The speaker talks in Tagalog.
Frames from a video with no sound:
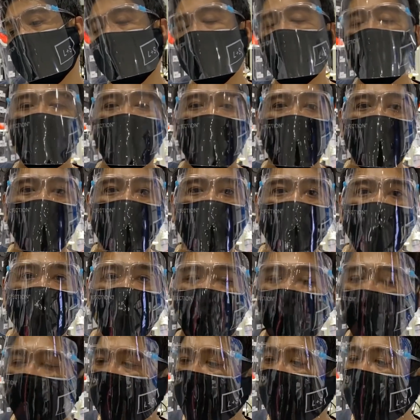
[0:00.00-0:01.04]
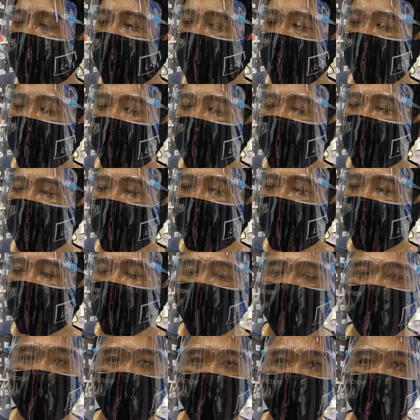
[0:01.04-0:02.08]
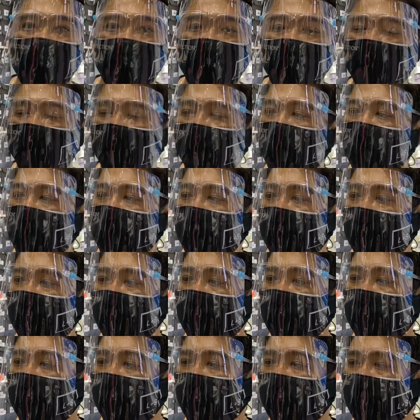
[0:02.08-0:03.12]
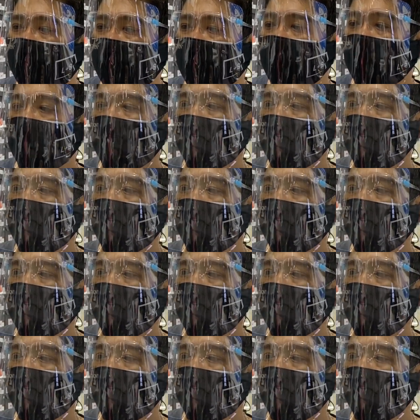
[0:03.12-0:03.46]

ganun din, no? Naka 50% off na rin tong ultra boost 19 na to.